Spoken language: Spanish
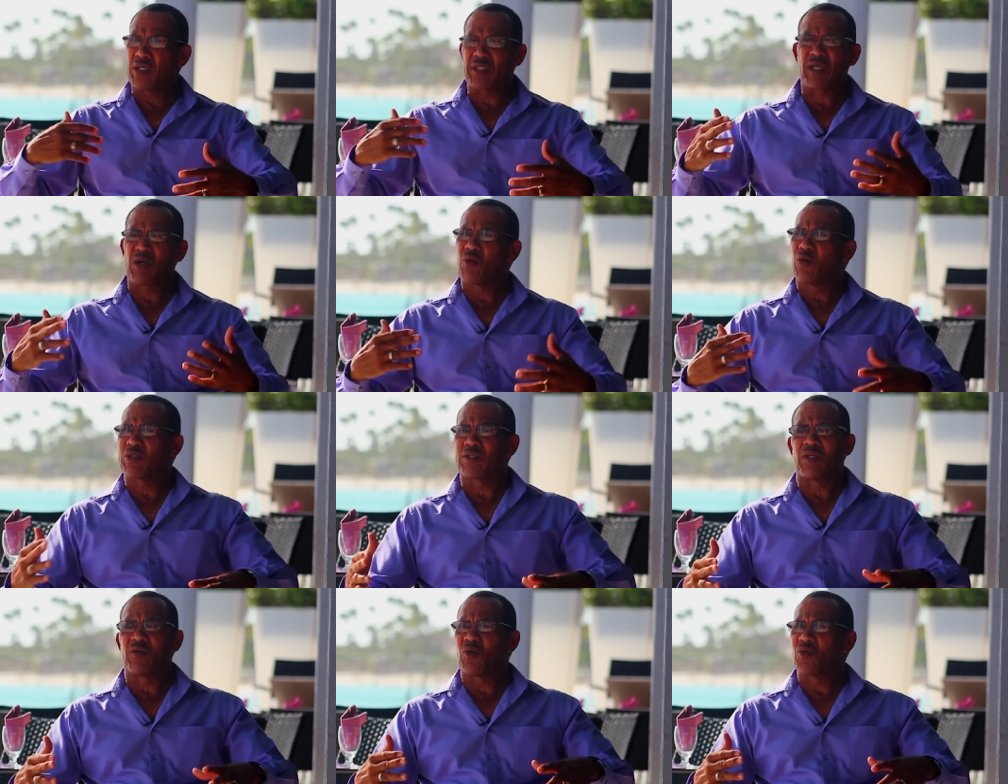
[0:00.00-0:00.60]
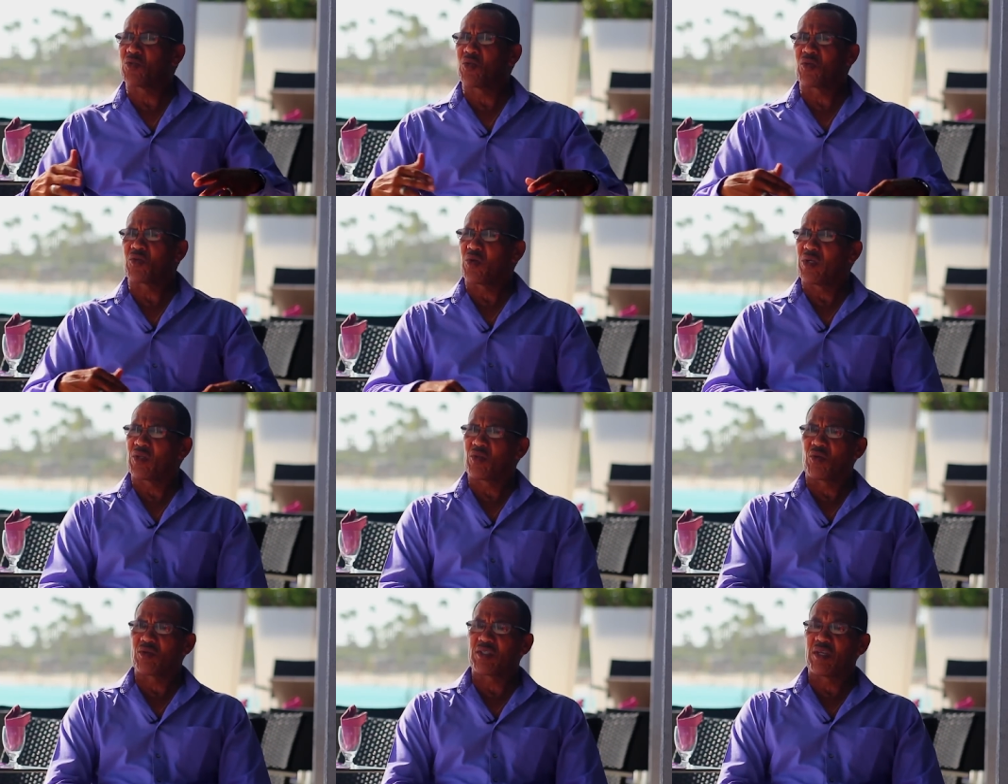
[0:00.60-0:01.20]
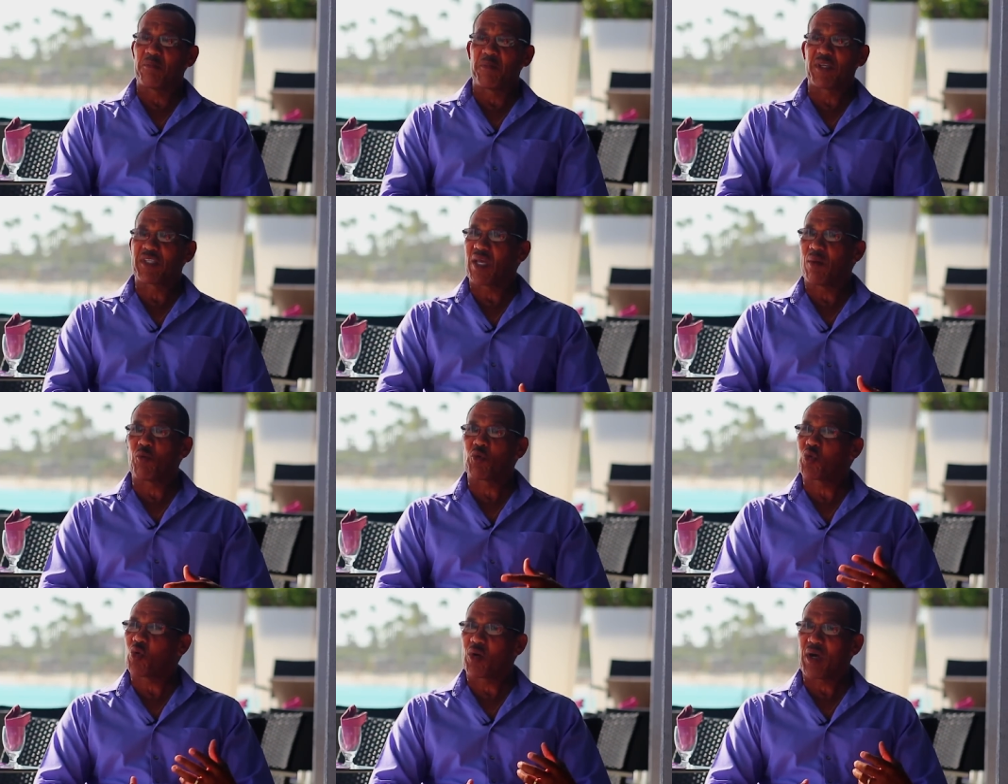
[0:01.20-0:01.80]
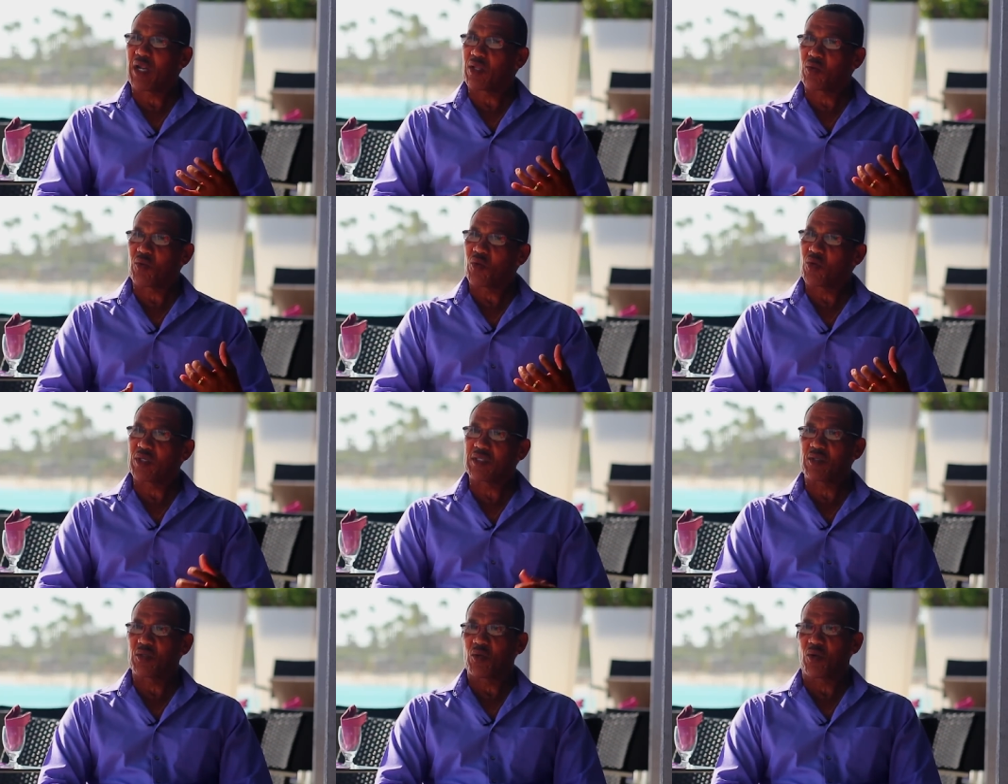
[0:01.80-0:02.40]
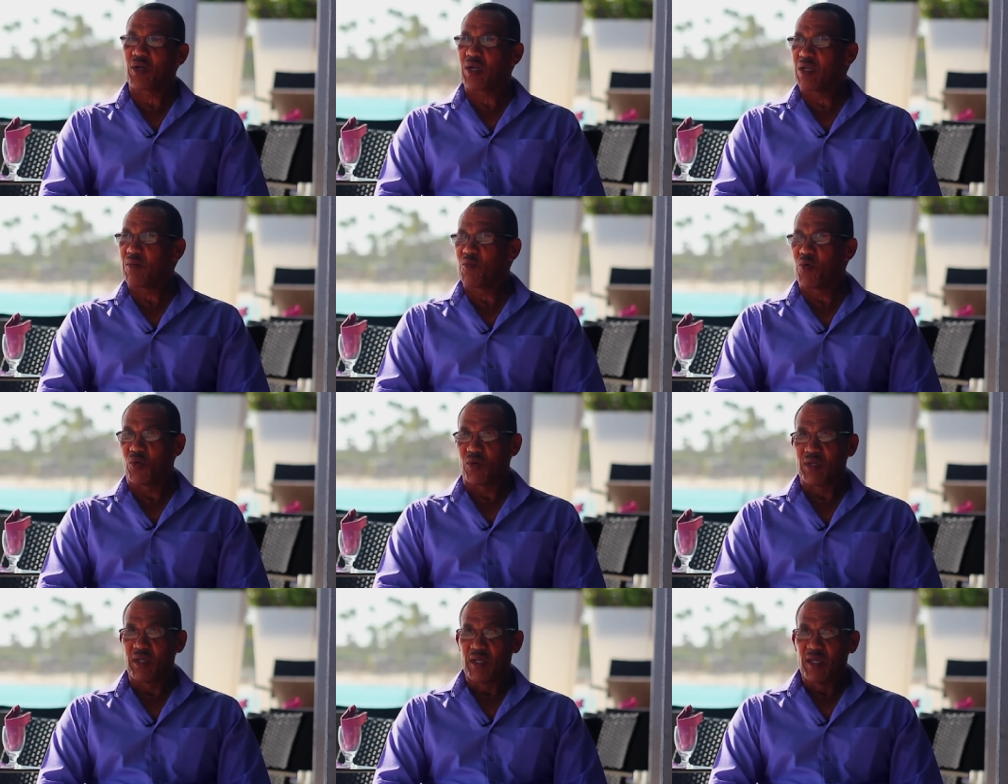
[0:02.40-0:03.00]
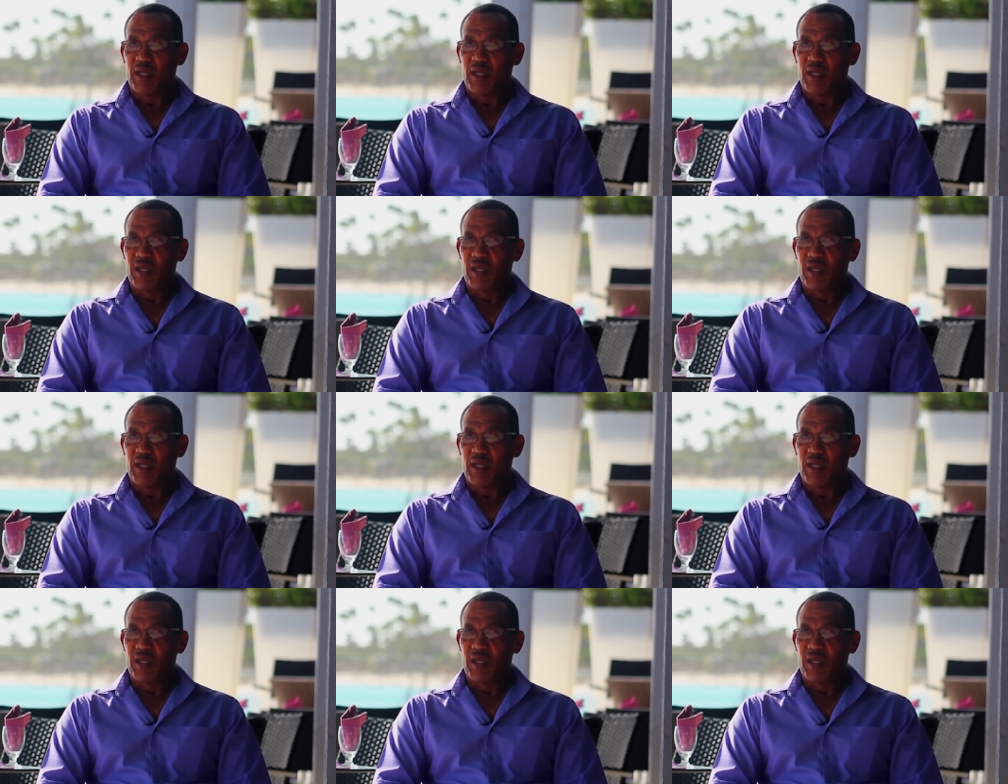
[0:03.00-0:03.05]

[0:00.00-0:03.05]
todas esas cosas nosotros. Entonces empezamos a tocar todos esos ritmos.